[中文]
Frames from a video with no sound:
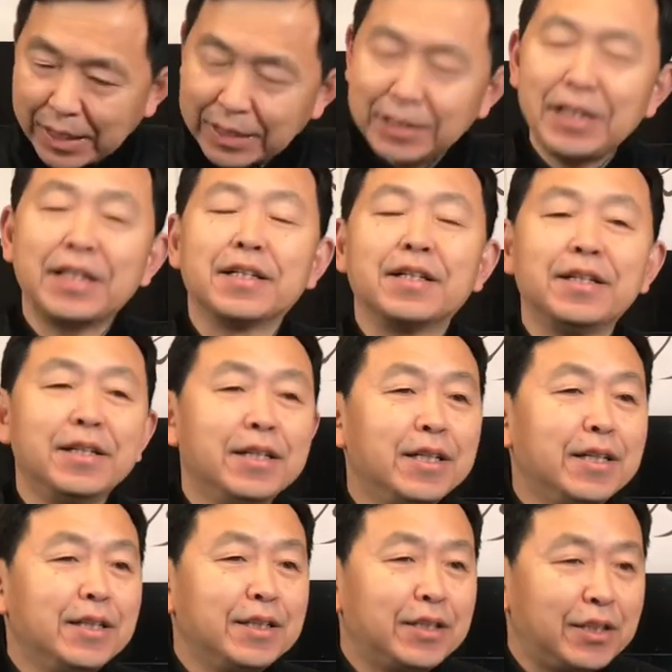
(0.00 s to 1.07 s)
这个
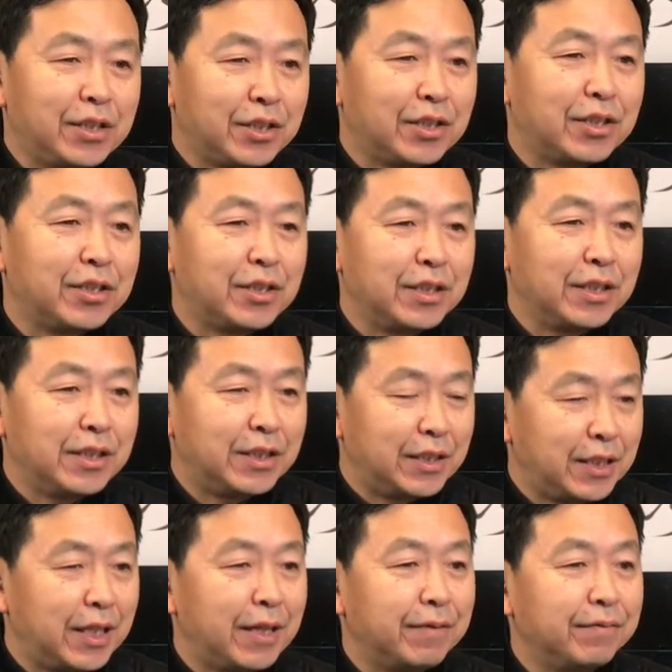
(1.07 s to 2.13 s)
其实是一
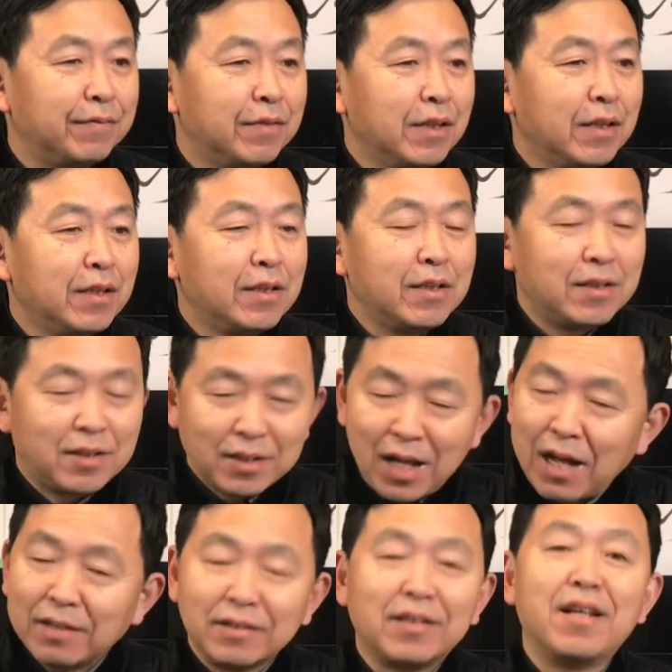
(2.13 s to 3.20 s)
件
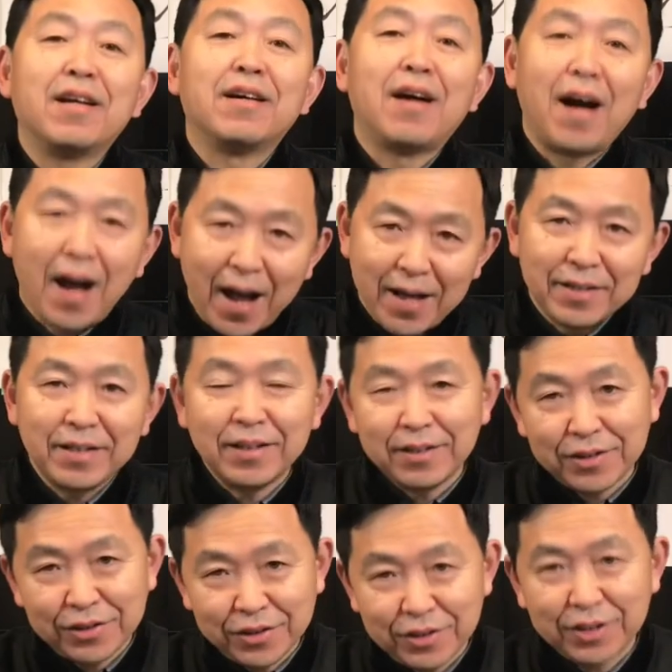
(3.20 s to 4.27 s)
伤天害理
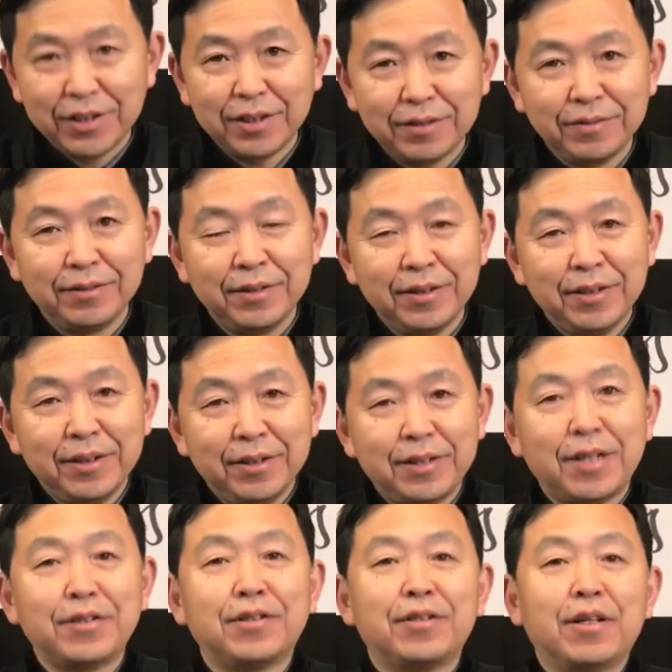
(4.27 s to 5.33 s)
的事情。
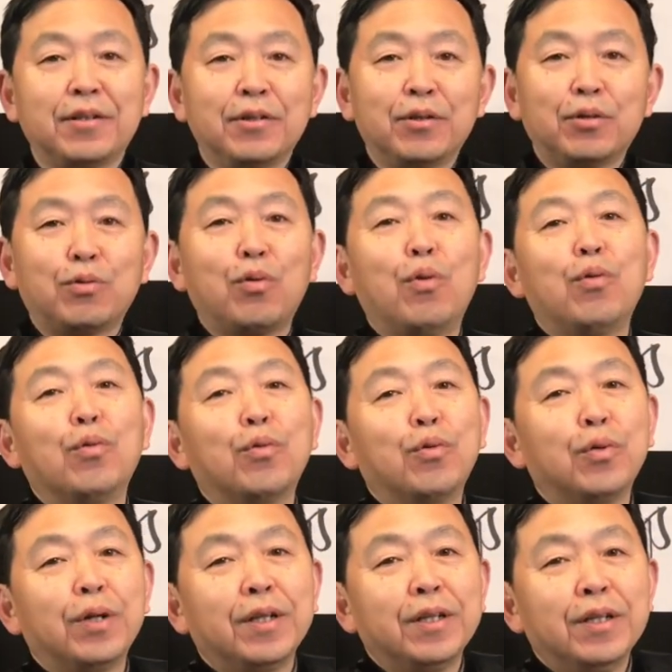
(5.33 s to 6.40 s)
但是呢，郭文
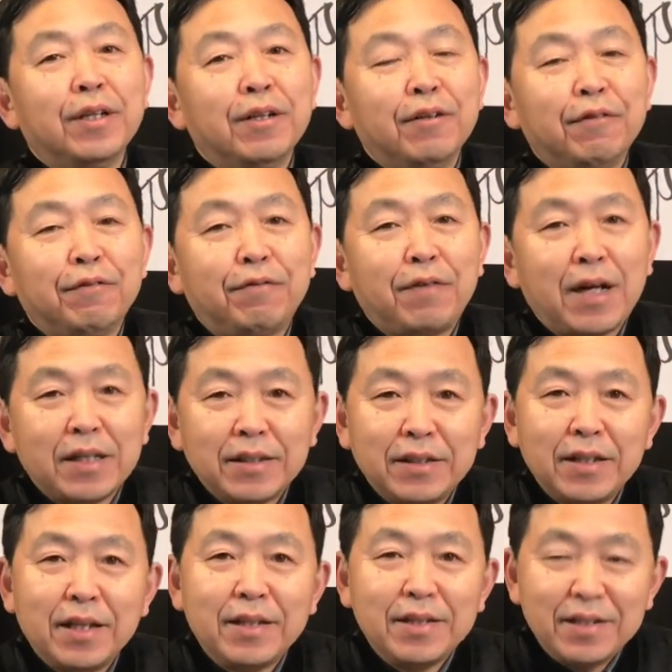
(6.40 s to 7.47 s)
贵发
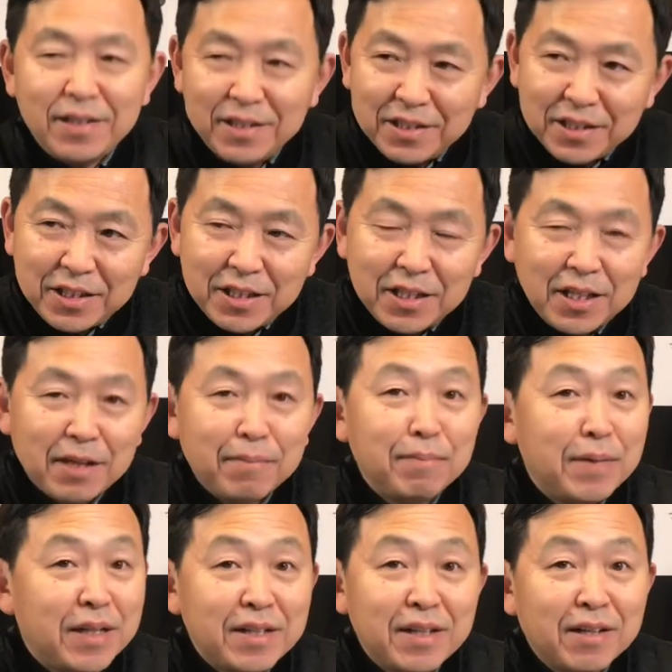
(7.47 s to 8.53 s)
现以前
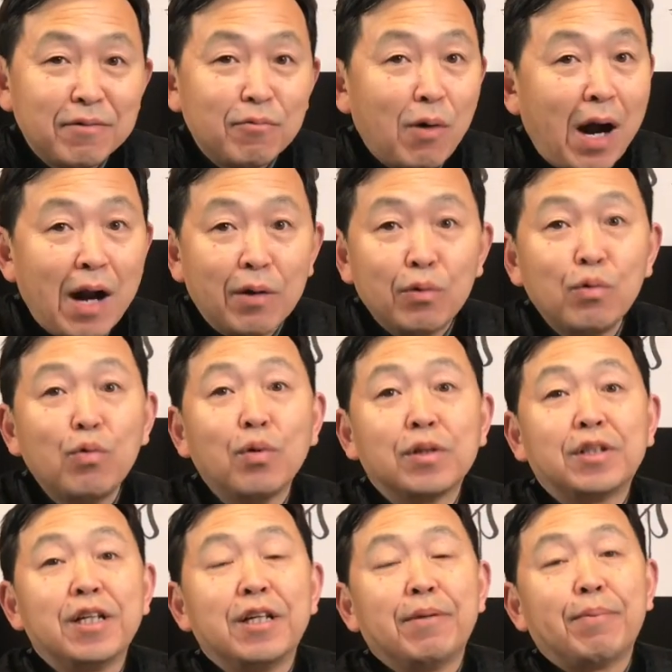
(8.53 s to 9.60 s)
没人玩过
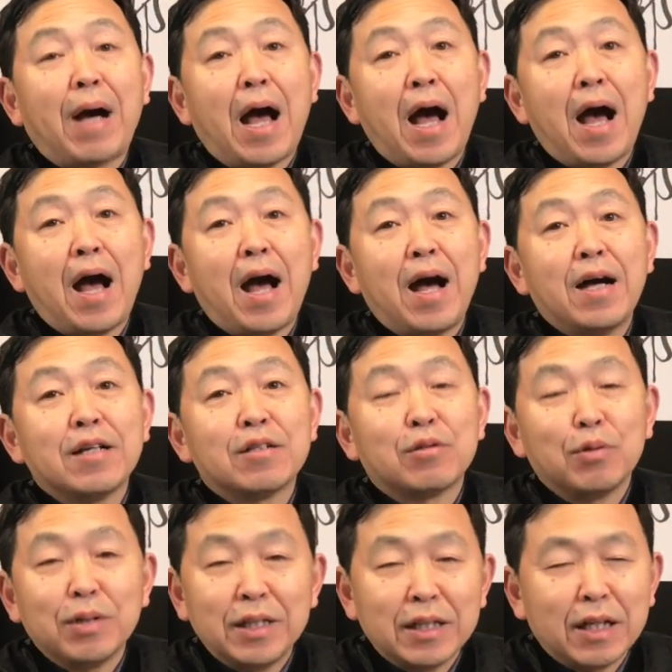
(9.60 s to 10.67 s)
这一把，
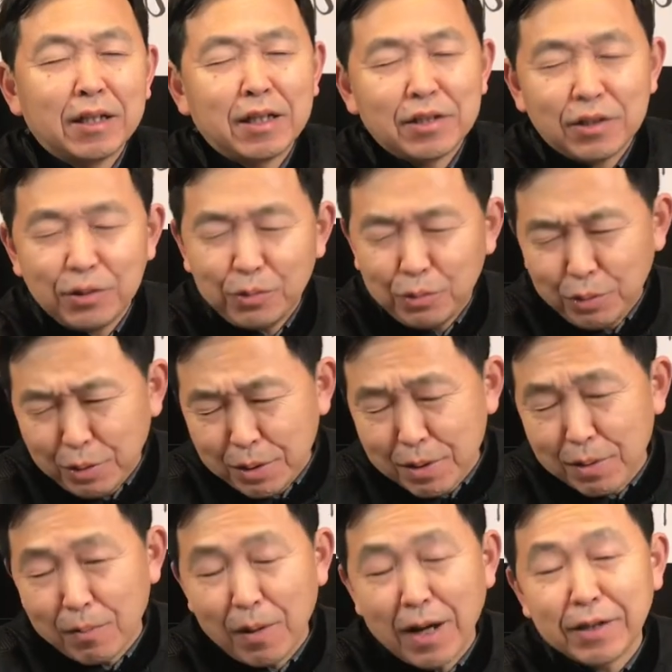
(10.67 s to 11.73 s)
所以呢，他是
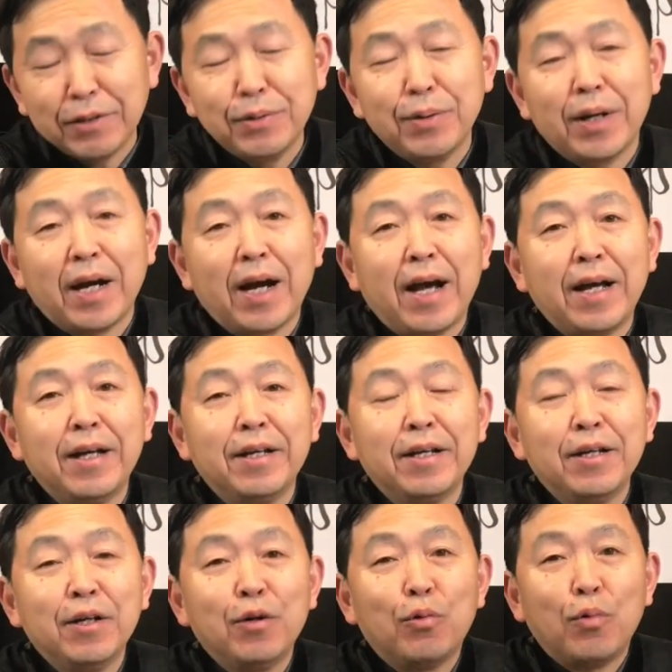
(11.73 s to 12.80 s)
越玩越嗨，
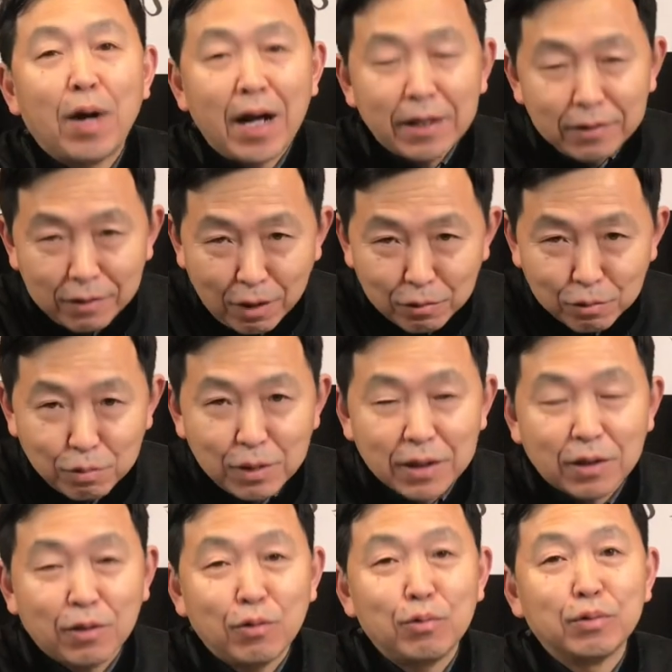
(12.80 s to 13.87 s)
玩到最
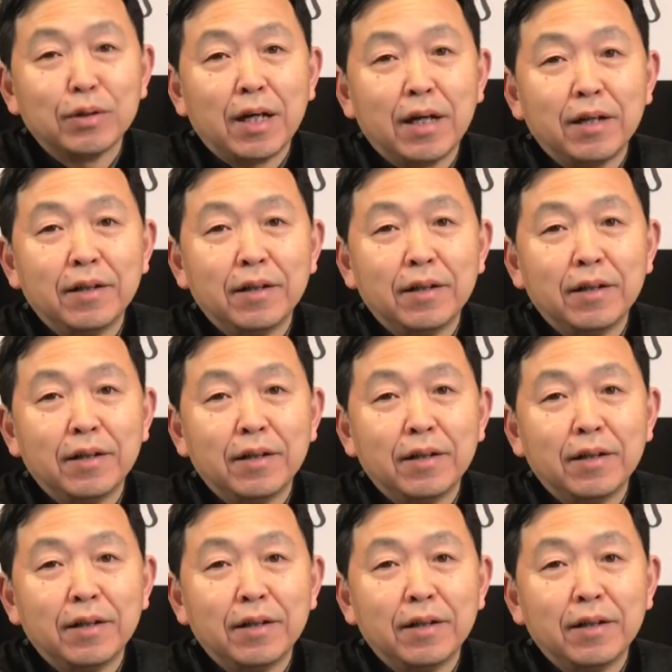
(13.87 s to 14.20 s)
后呢。